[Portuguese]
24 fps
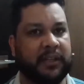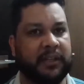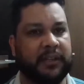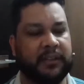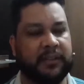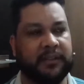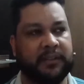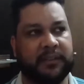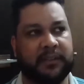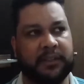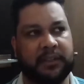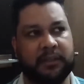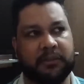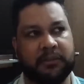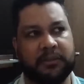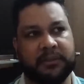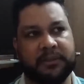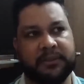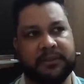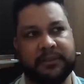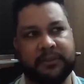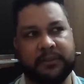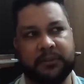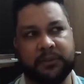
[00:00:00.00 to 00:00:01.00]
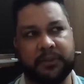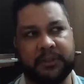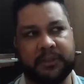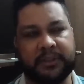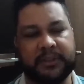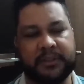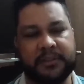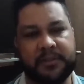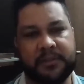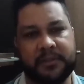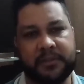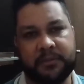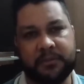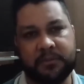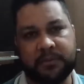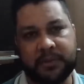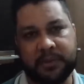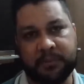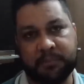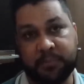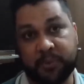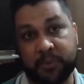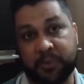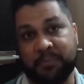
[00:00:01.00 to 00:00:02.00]
Então, assim, eu acredito
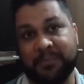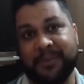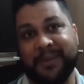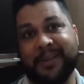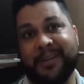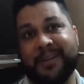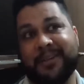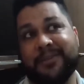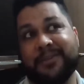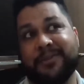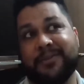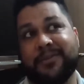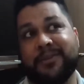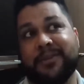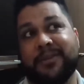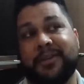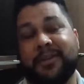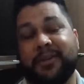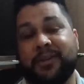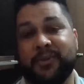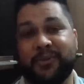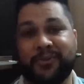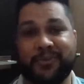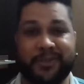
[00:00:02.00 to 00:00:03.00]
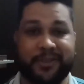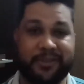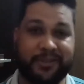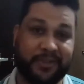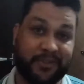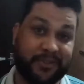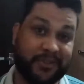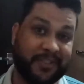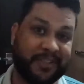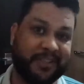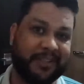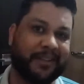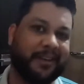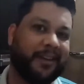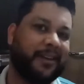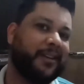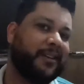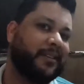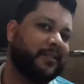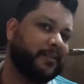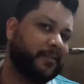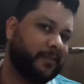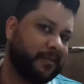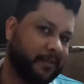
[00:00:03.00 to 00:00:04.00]
que por mais que eu seja esse
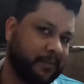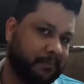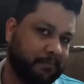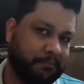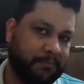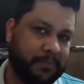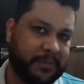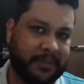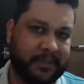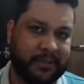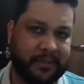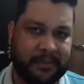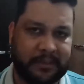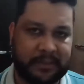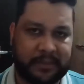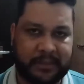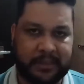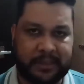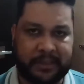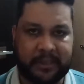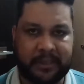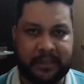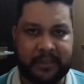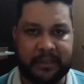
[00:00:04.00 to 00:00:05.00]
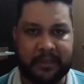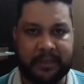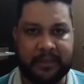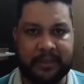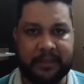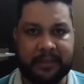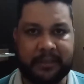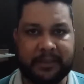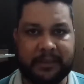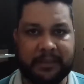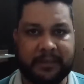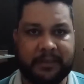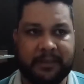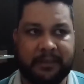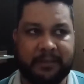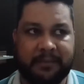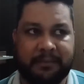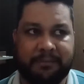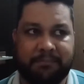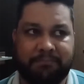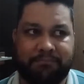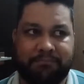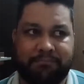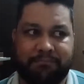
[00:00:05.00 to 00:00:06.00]
cara simples e
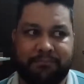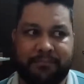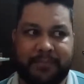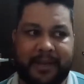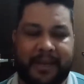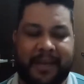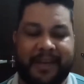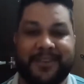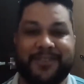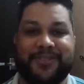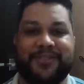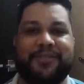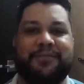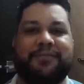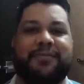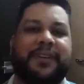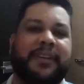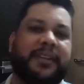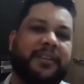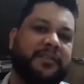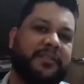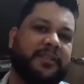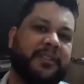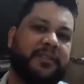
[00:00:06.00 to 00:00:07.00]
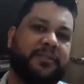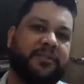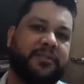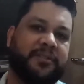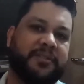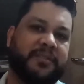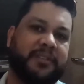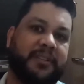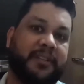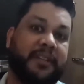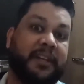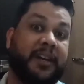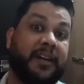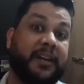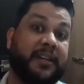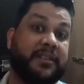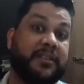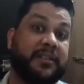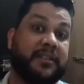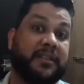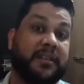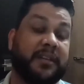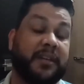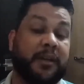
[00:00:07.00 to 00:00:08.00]
que é indiferente na
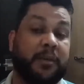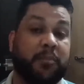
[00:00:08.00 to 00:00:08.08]
sociedade,